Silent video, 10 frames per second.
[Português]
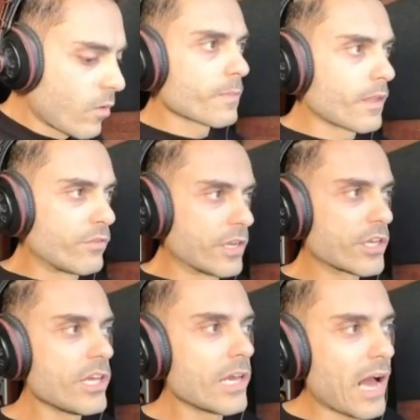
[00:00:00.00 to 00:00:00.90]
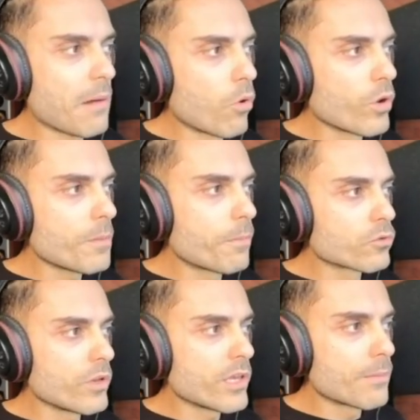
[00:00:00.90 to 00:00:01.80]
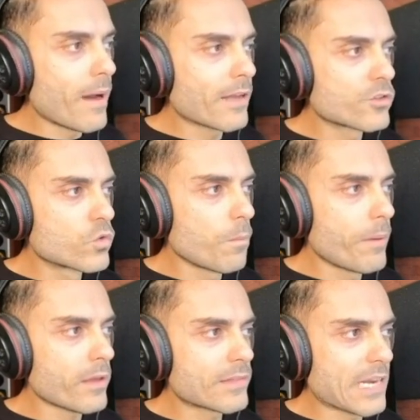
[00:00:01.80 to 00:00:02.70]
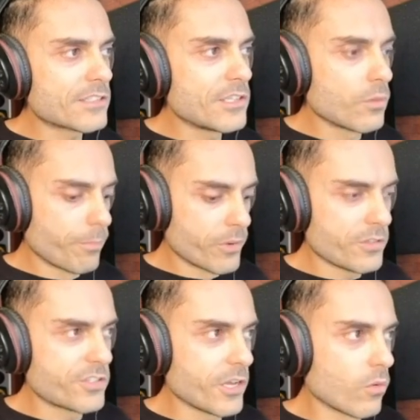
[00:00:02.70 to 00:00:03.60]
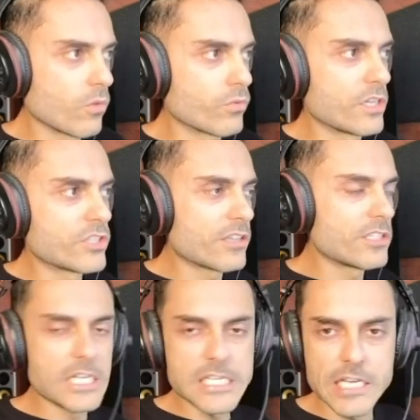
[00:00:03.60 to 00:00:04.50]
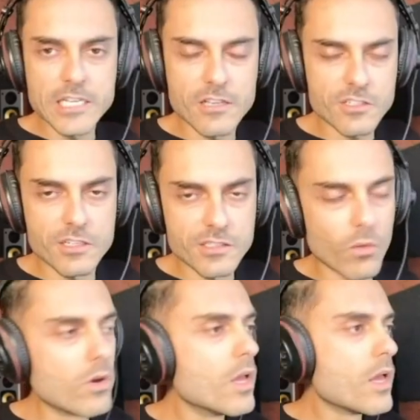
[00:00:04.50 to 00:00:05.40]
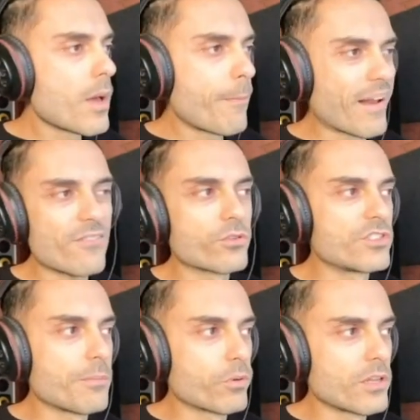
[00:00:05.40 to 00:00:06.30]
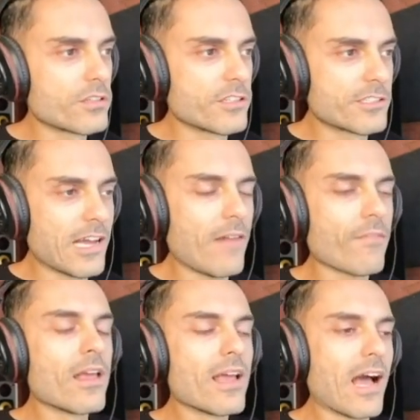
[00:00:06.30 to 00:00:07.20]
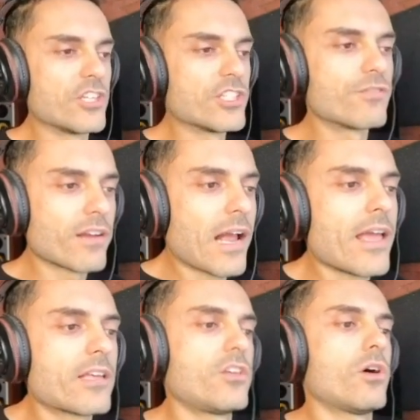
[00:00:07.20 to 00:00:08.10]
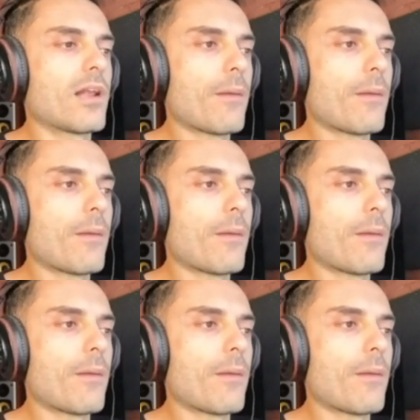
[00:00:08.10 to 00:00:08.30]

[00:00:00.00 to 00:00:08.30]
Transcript: Tá vendo aqui? amoir.link barra super tracinho Eu vou deixar esse link aqui na descrição para você poder acessar. A gente vai cair aqui ó, na